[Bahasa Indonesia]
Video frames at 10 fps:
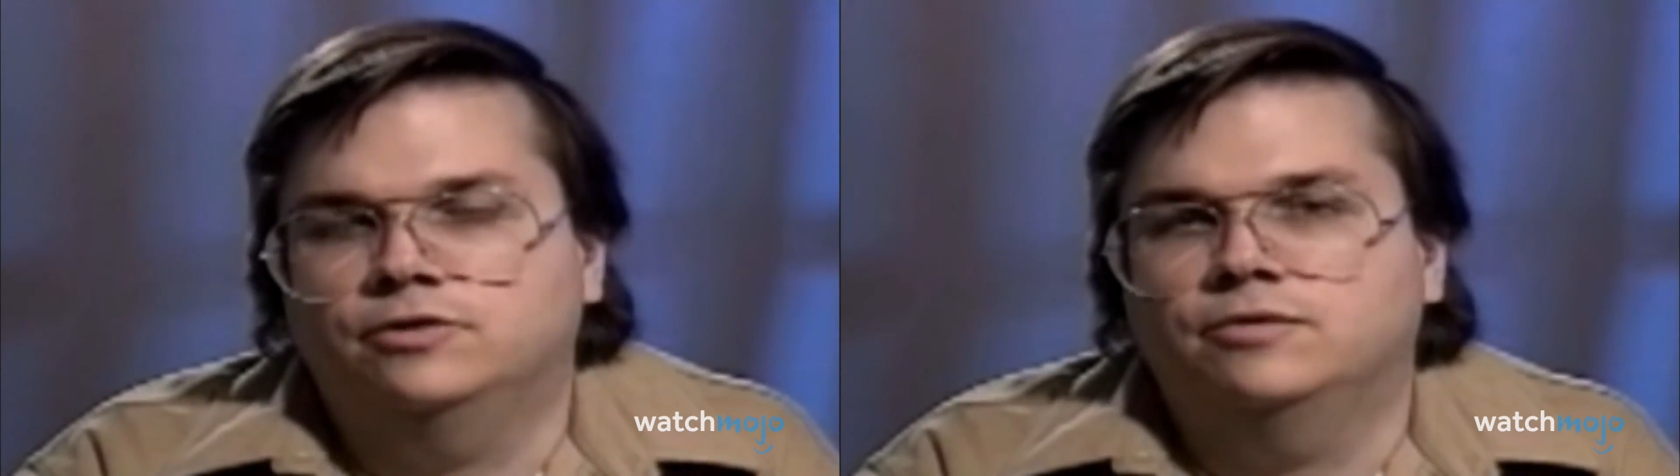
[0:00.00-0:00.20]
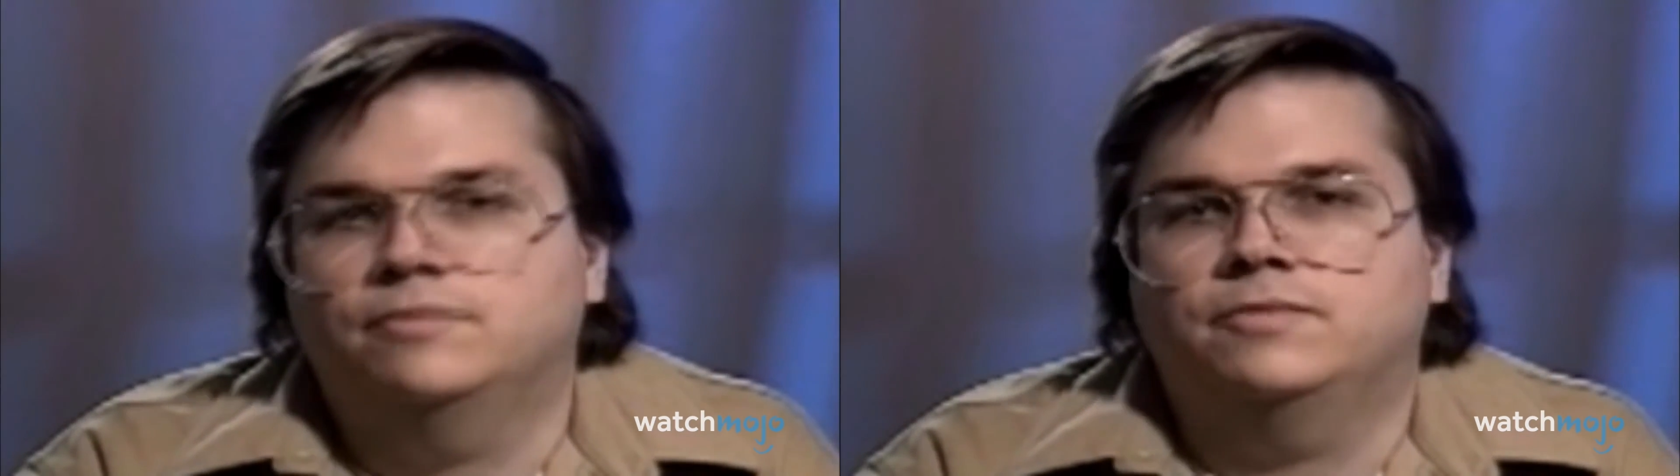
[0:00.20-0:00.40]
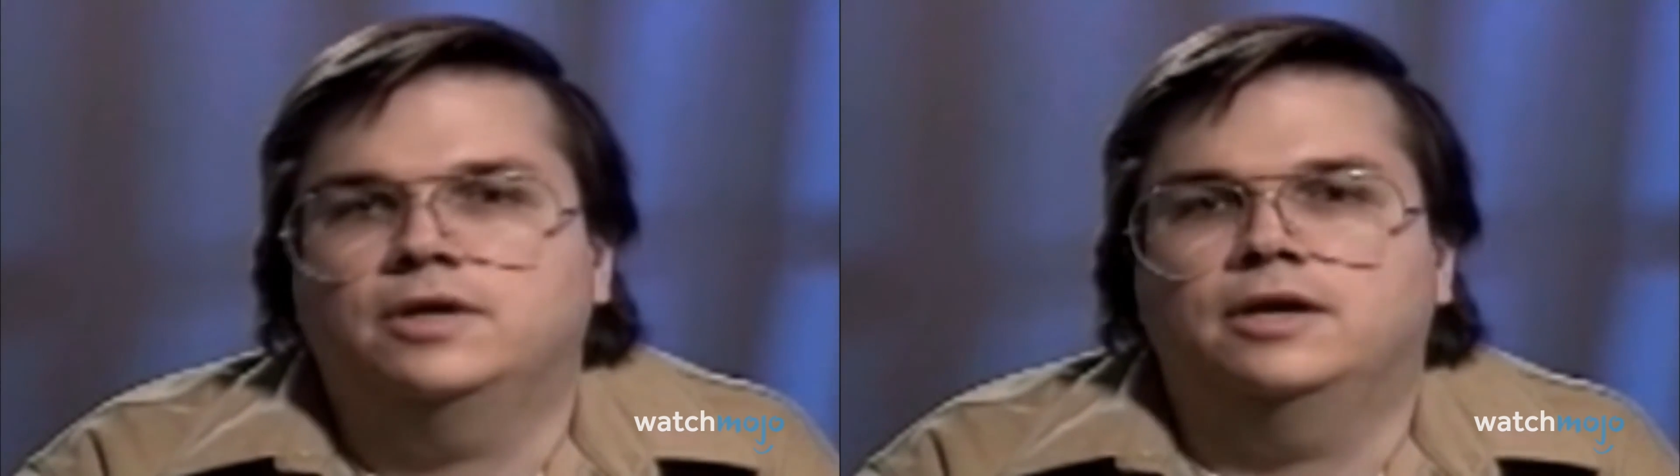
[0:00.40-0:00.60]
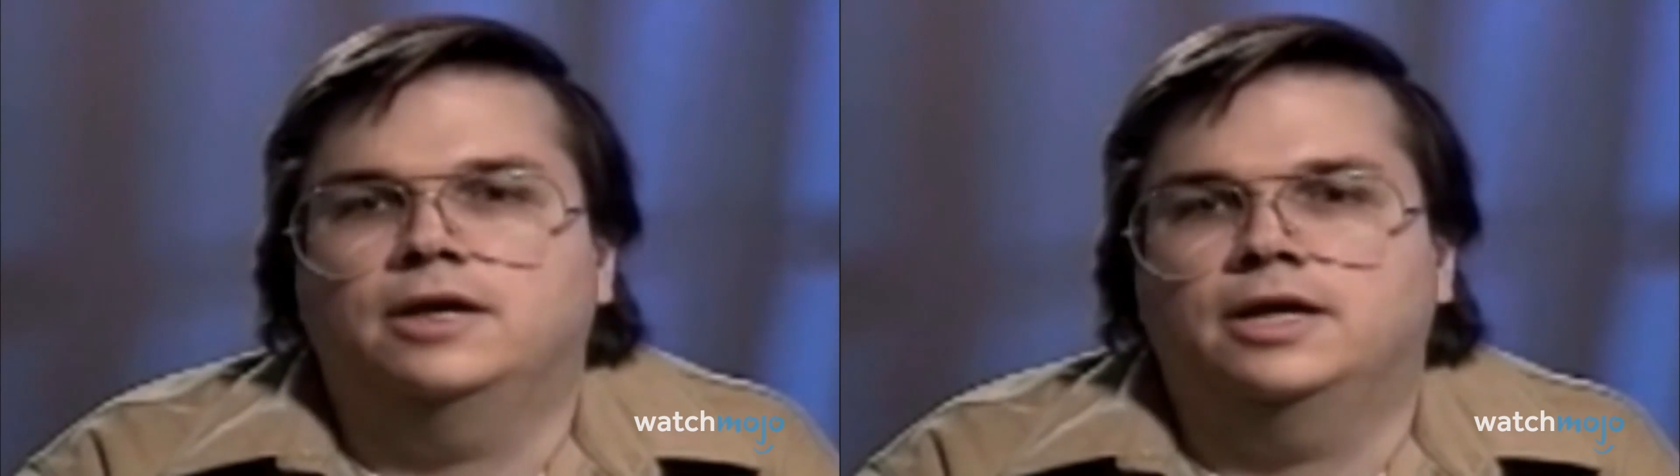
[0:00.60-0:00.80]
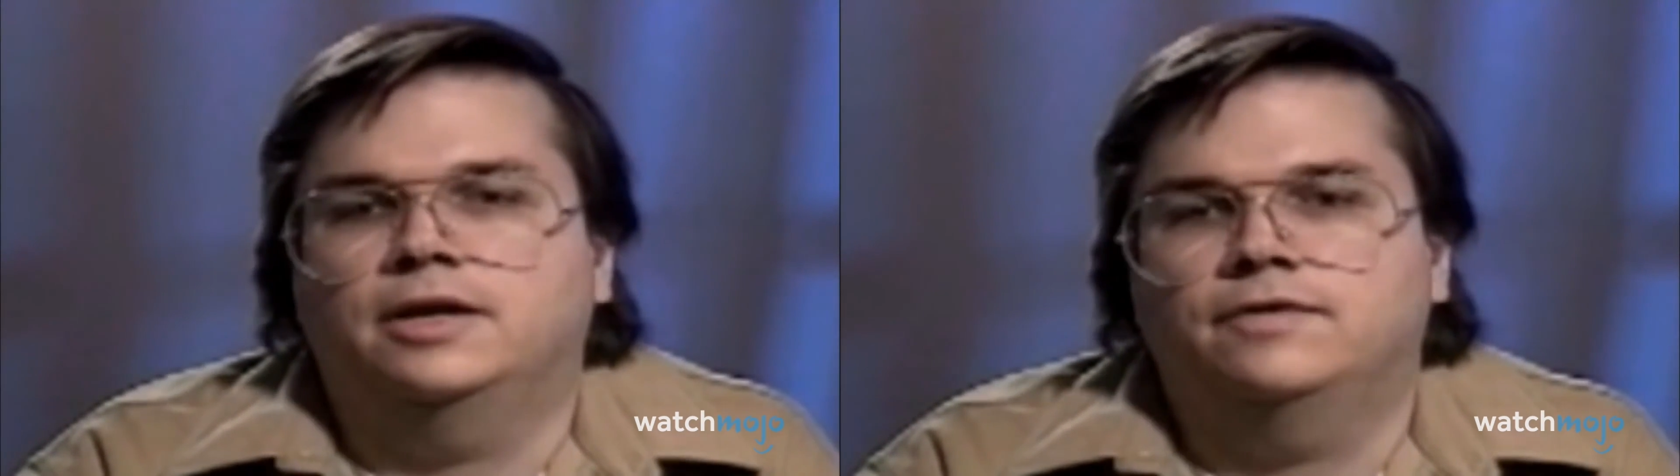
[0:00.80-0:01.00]
Motif
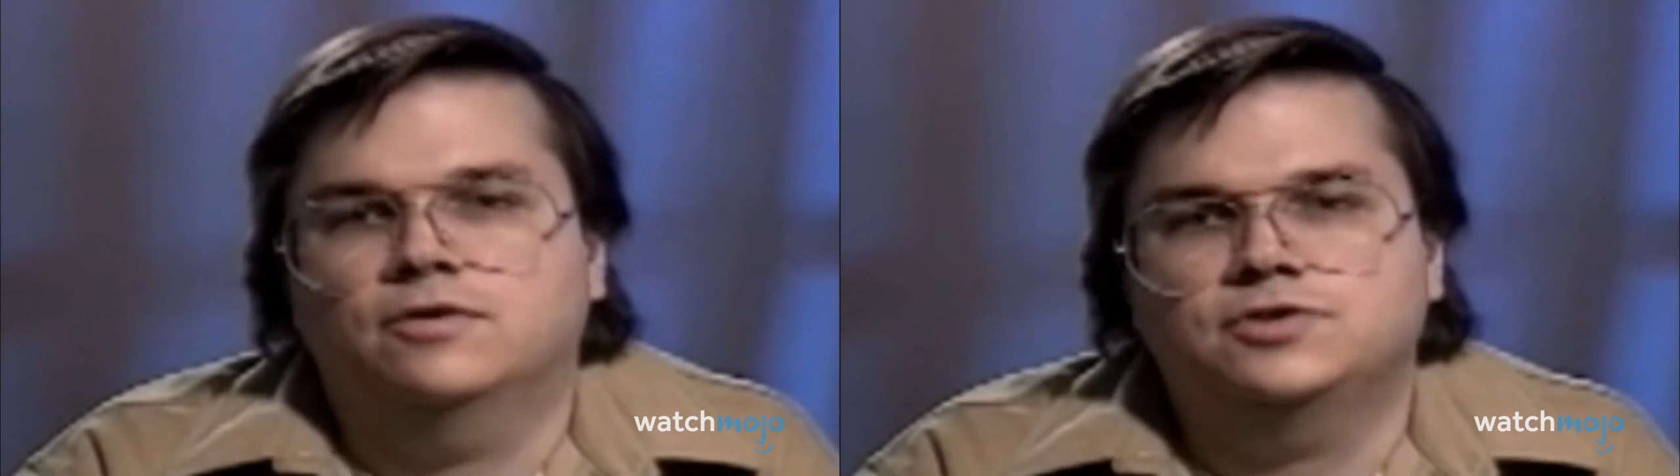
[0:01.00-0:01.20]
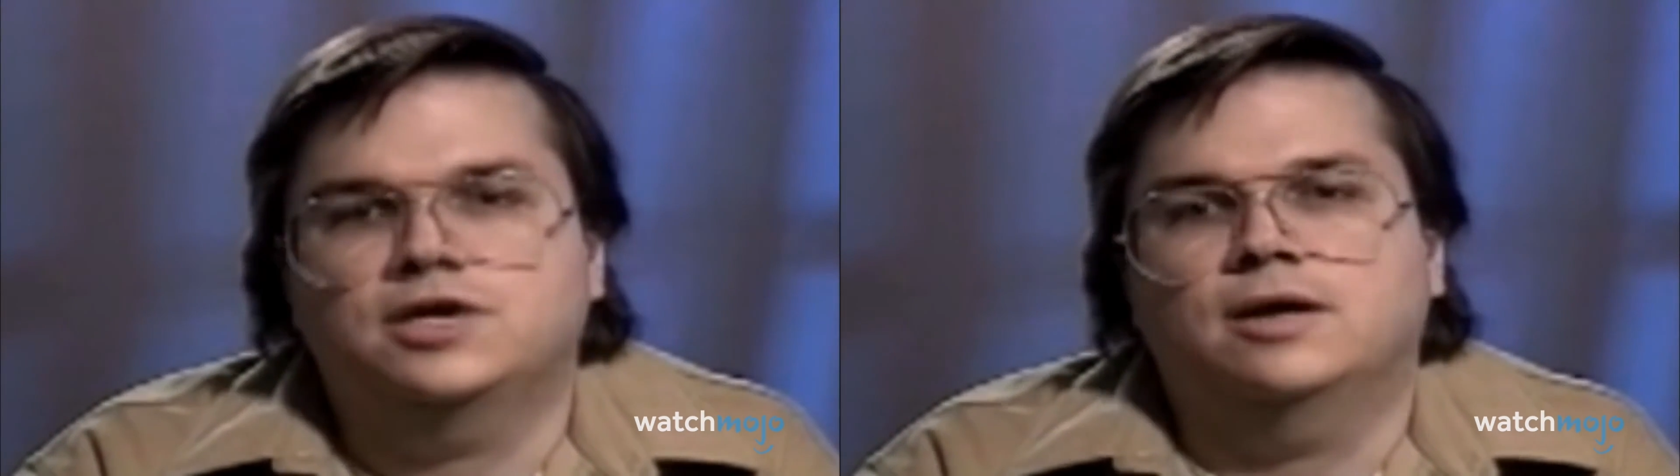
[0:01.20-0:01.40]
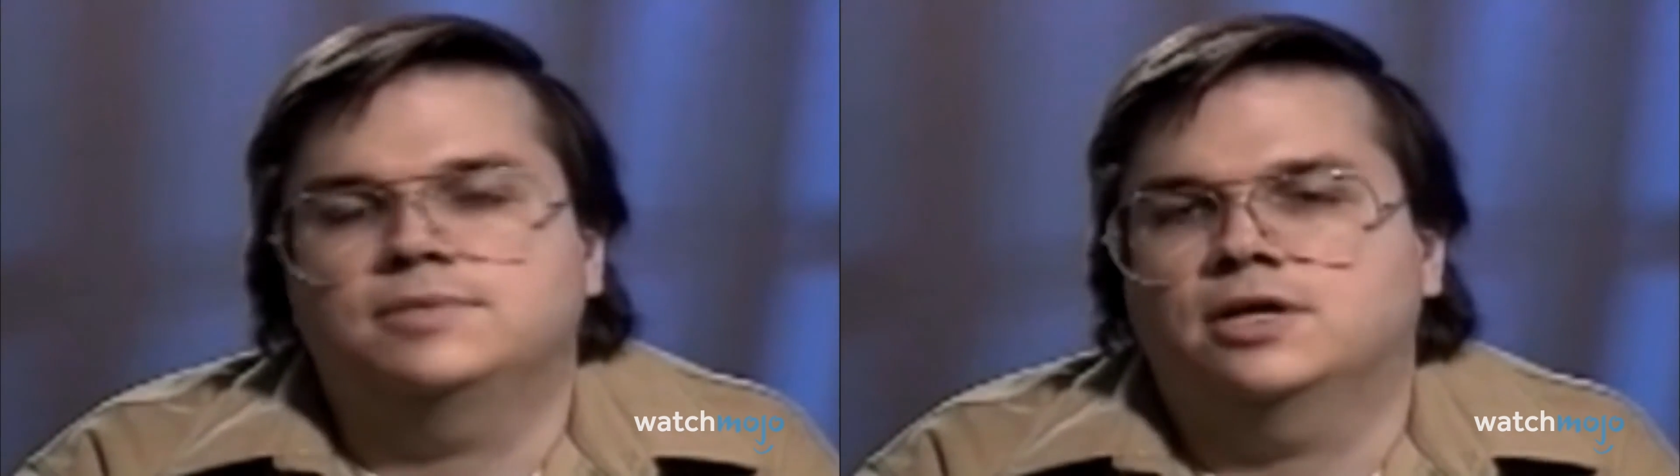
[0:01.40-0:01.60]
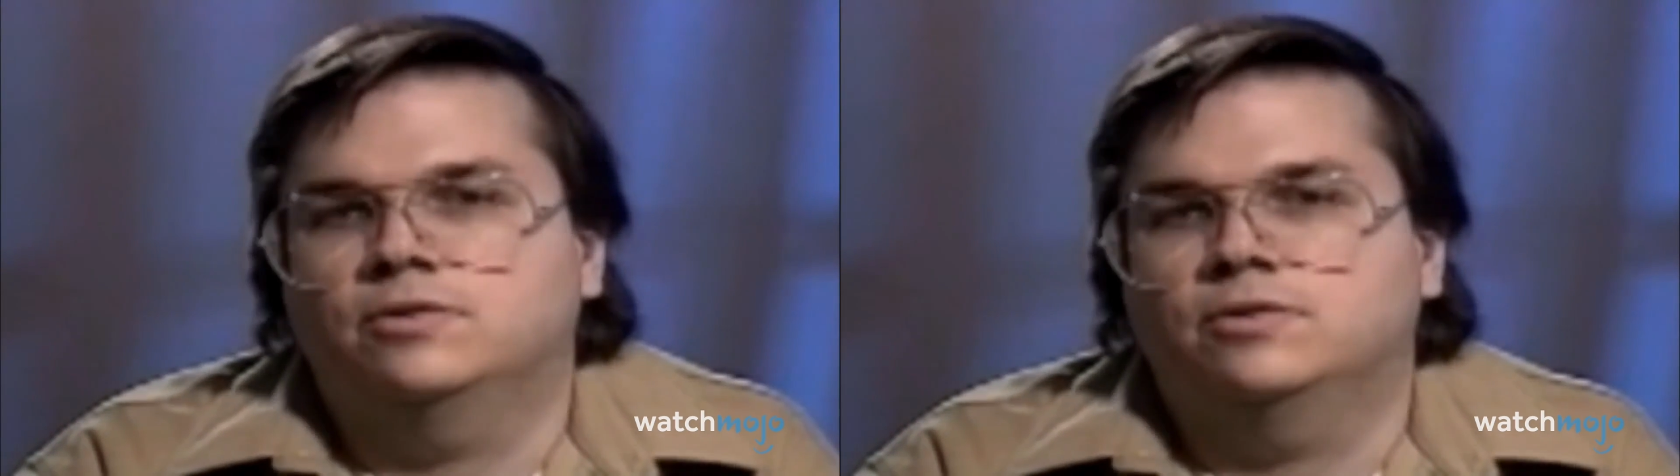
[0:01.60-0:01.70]
Chapman dilaporkan banyak.